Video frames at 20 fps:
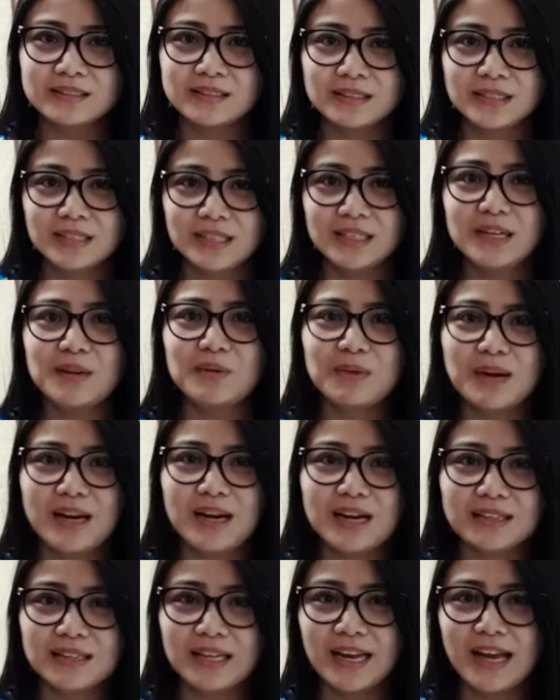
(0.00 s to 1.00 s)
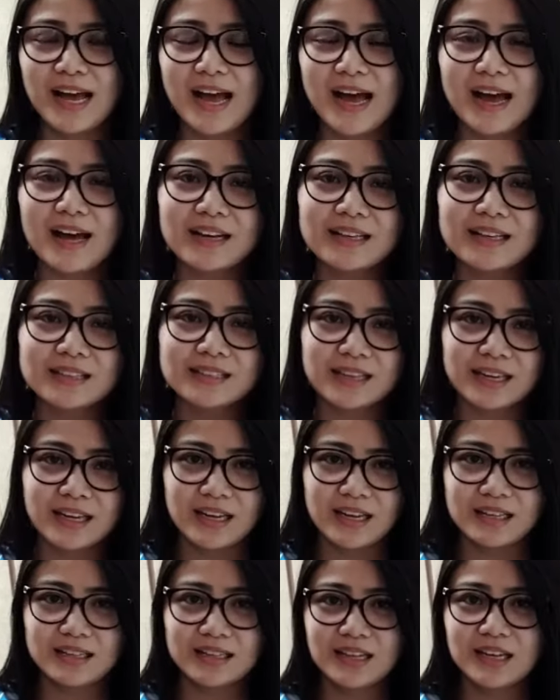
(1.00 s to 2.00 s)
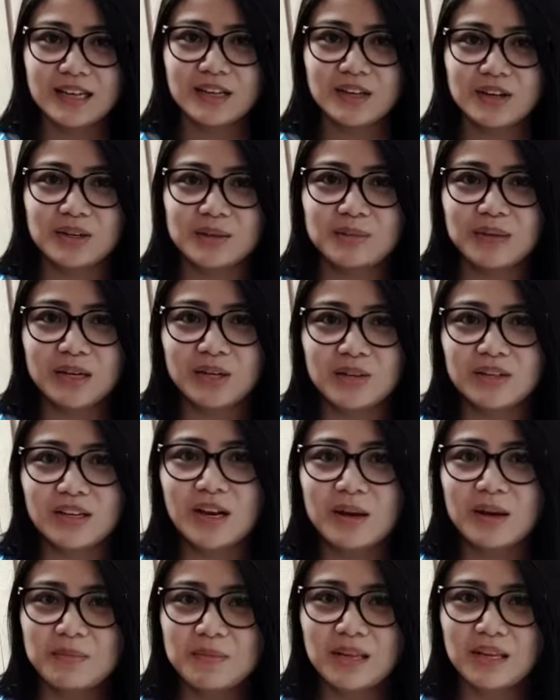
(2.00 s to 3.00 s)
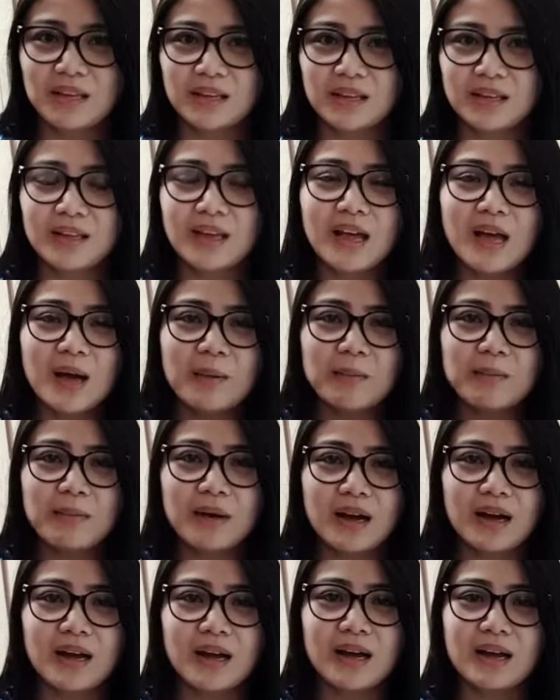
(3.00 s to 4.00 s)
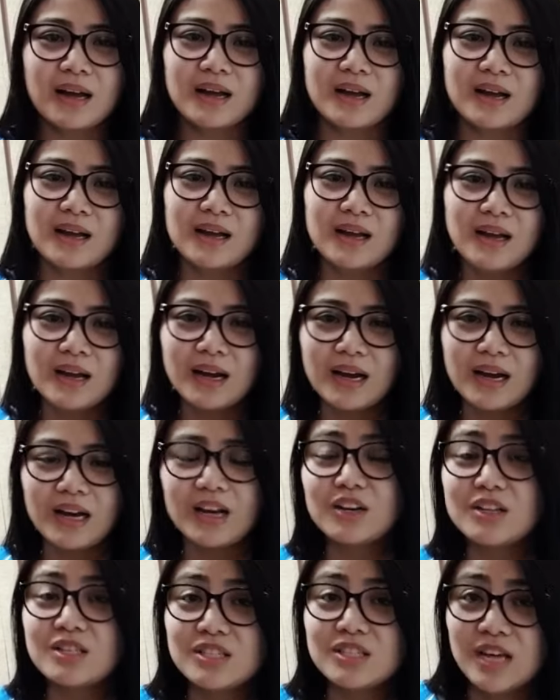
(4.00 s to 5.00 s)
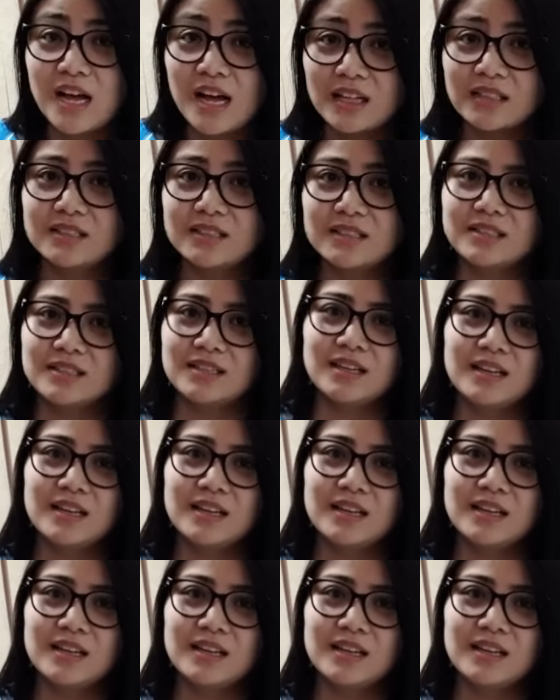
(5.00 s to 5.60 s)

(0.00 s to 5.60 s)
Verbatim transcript: ginawa nag-act and ngayon meron na kaming mga uh, Result. results.